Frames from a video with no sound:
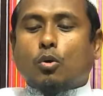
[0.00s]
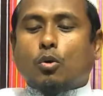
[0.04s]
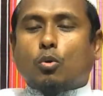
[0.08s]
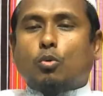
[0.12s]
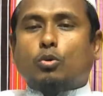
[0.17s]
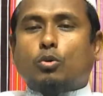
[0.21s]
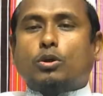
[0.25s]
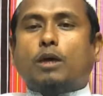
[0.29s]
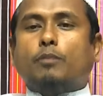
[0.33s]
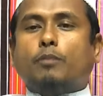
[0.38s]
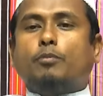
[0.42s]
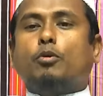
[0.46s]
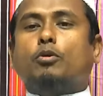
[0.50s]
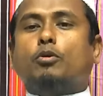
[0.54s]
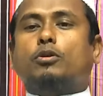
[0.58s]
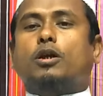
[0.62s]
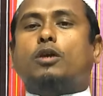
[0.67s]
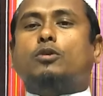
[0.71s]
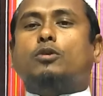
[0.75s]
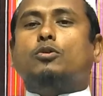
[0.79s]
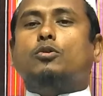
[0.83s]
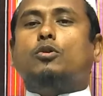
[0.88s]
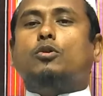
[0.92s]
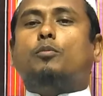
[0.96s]

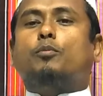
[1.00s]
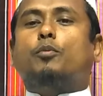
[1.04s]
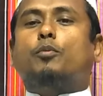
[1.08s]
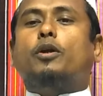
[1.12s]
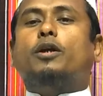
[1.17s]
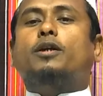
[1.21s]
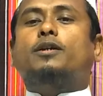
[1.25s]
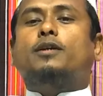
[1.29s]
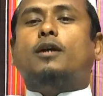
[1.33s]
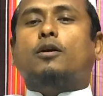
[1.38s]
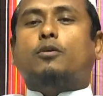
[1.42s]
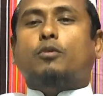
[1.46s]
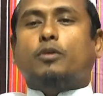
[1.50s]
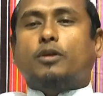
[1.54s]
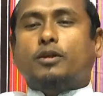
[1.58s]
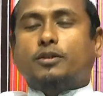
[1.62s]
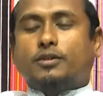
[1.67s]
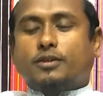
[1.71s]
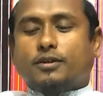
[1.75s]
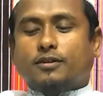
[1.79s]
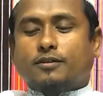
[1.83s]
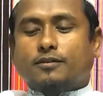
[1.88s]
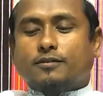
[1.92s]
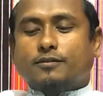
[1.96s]
ক্ষুদাবিরতার জন্য পরীক্ষা
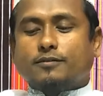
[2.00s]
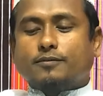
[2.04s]
করেছেন